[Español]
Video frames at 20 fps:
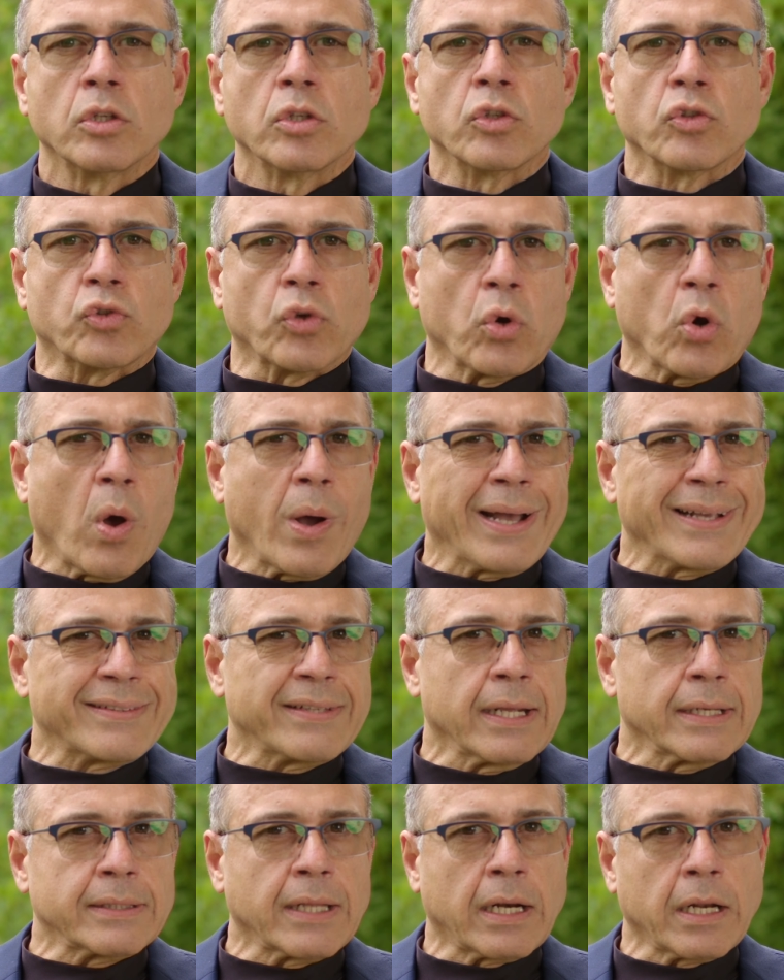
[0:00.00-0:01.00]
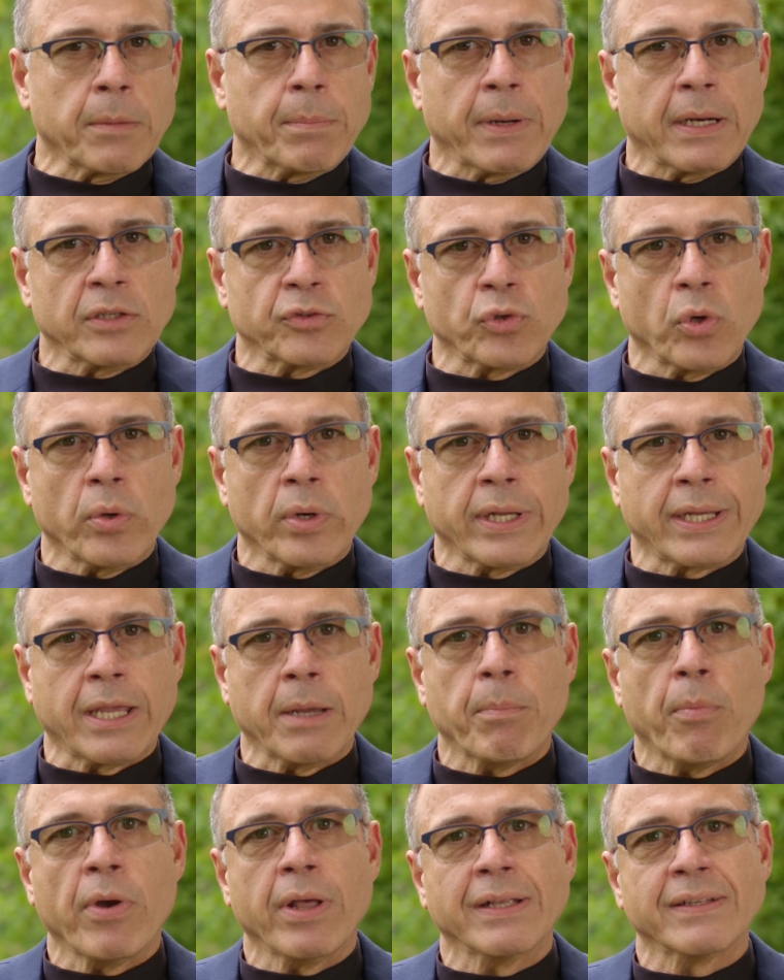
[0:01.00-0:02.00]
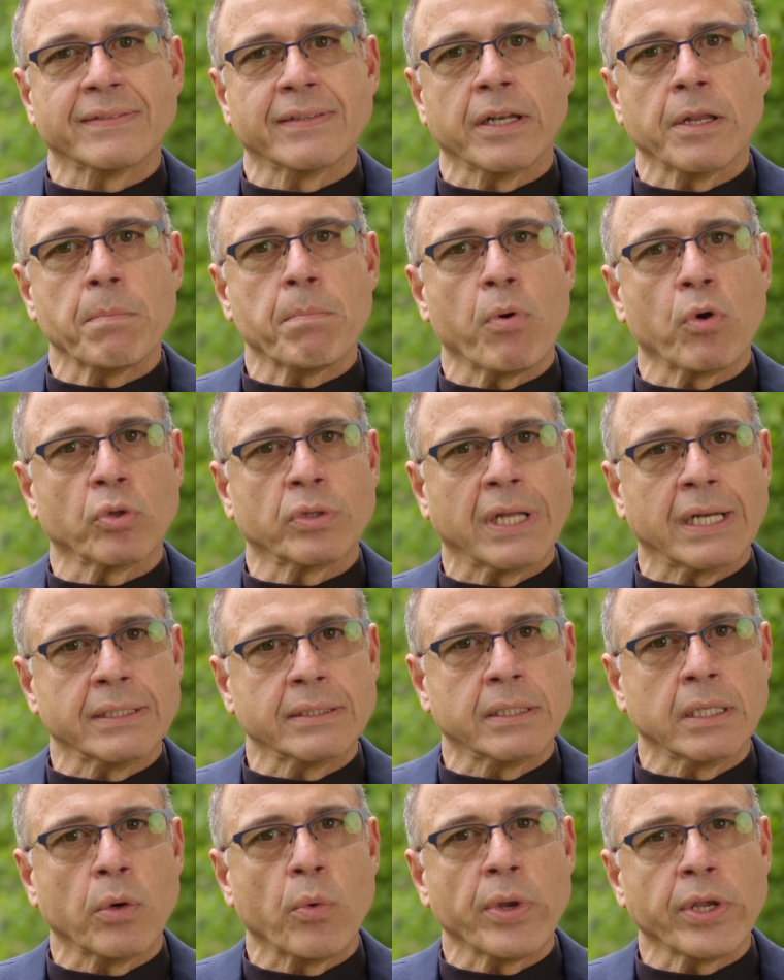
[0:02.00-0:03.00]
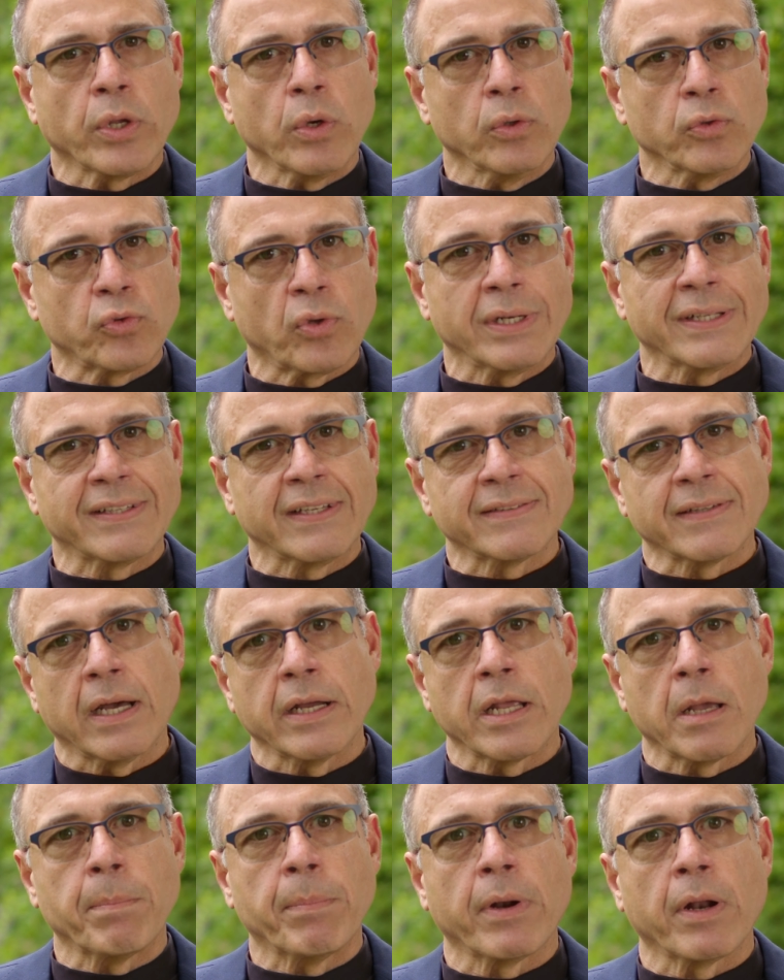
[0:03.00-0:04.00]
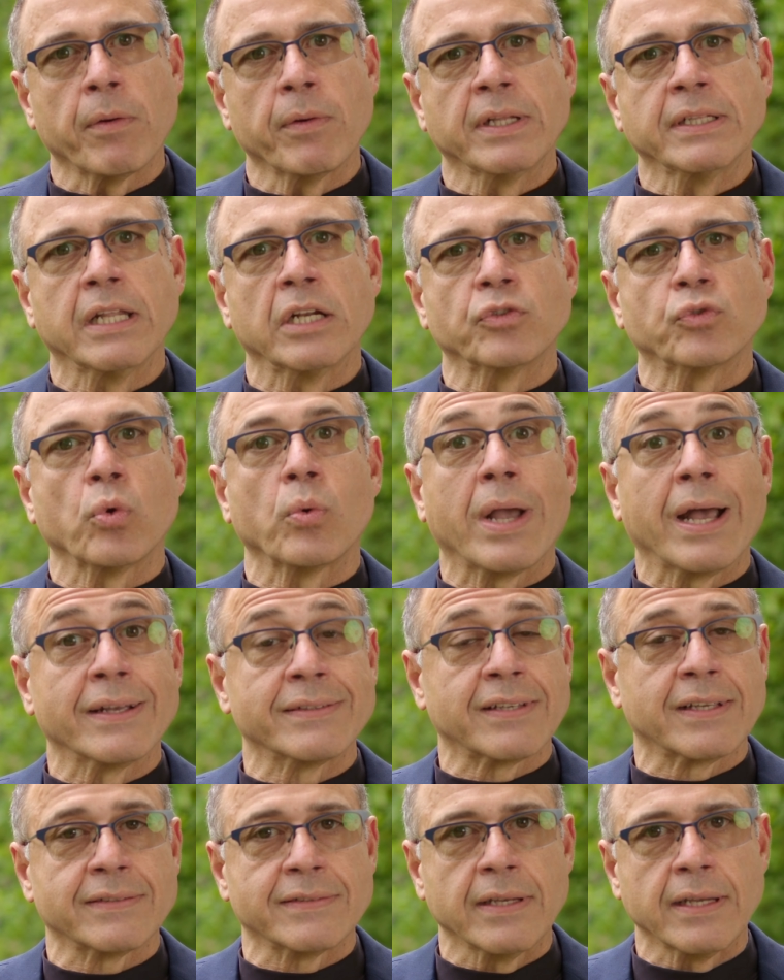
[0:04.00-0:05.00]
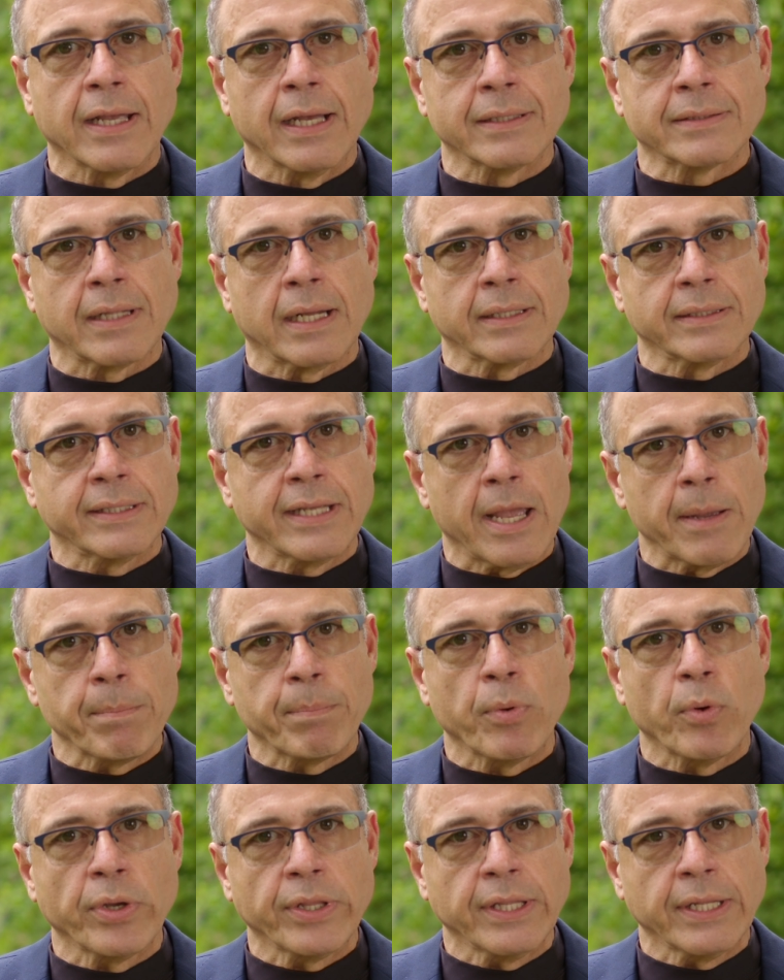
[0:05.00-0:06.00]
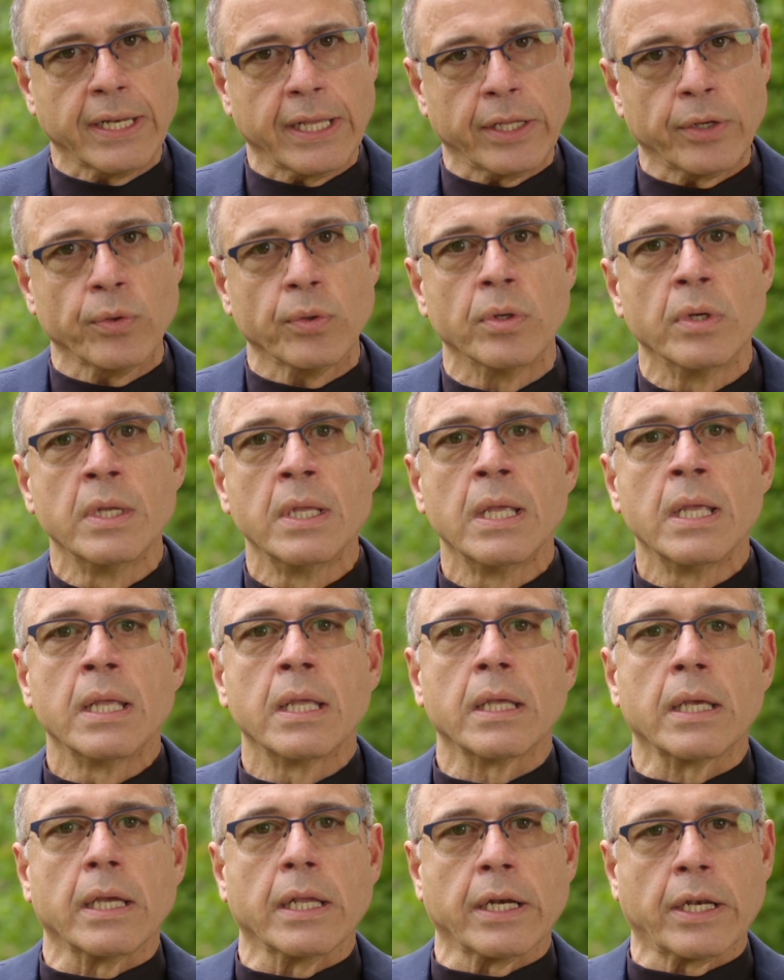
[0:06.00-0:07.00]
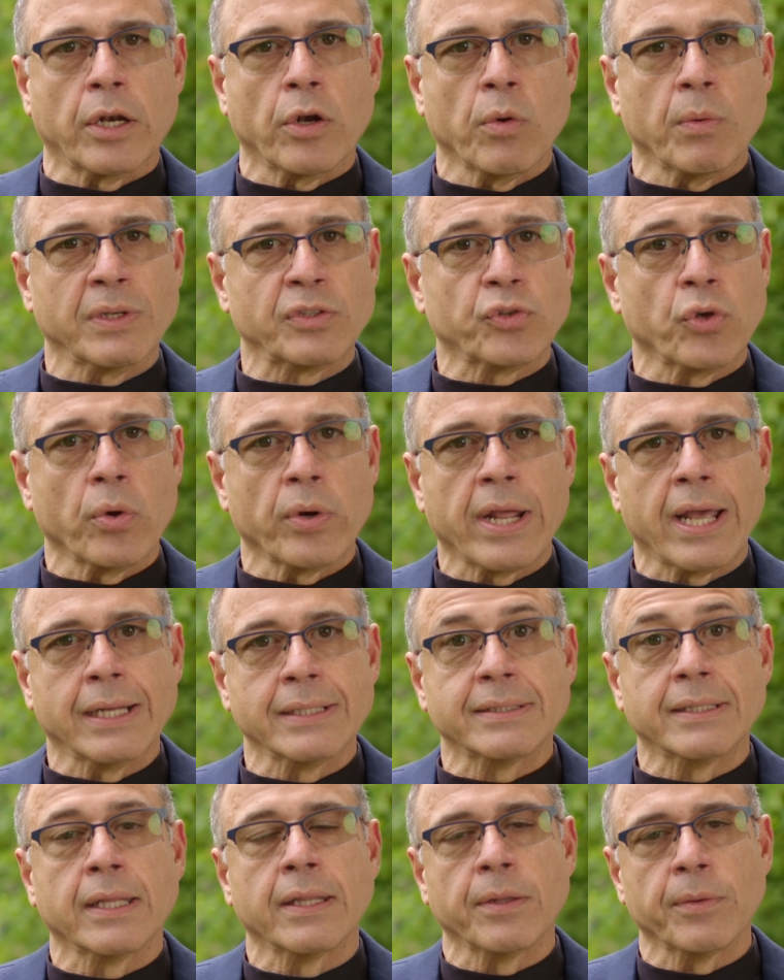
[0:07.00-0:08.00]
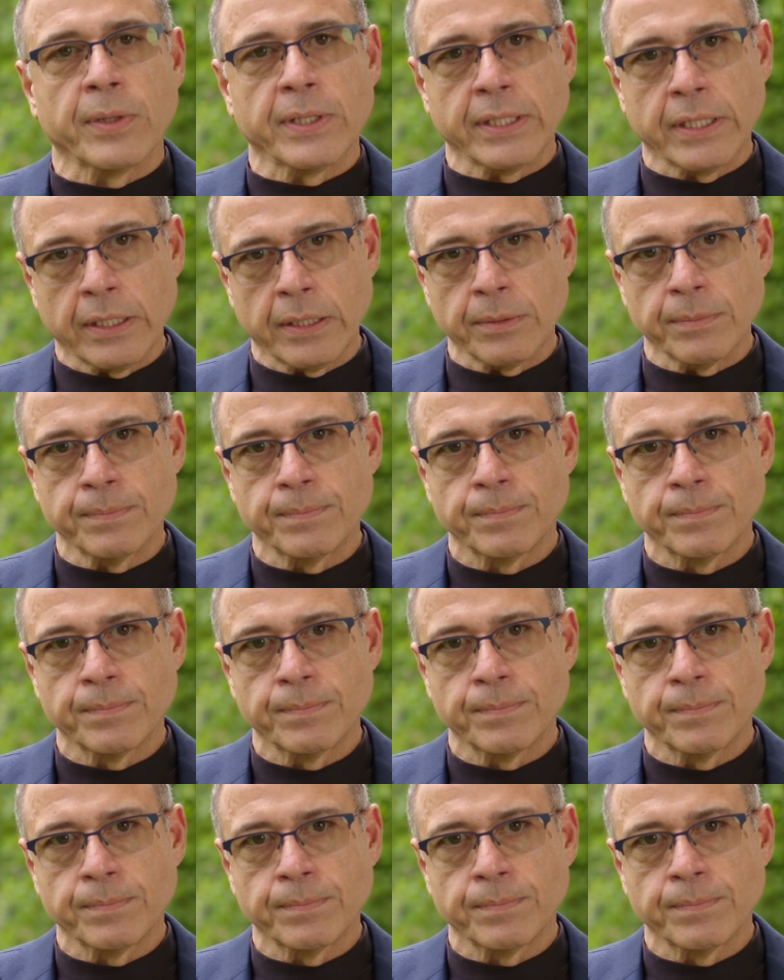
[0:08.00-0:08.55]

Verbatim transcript: Solo haga ciertas reparaciones que puedan ser importantes o incluso necesarias para vender su casa sin gastar tiempo y dinero en renovaciones antes de vender.